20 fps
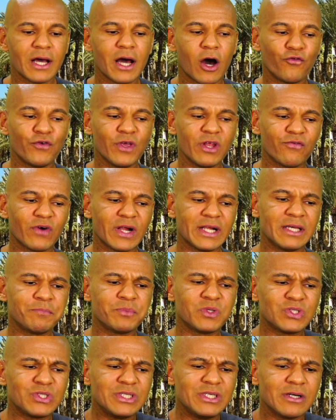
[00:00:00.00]
Auf jeden Fall
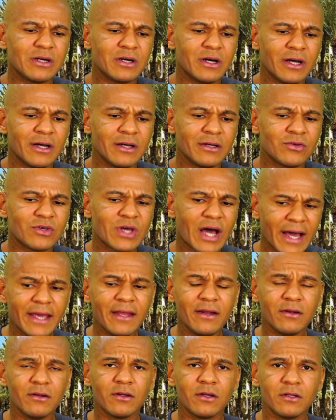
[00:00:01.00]
gibt es hier
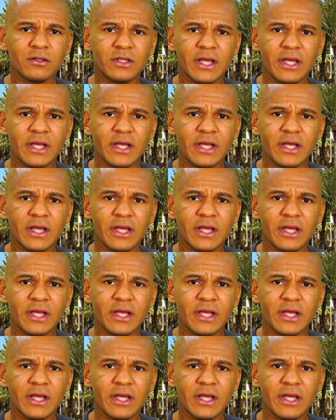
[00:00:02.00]
keinen,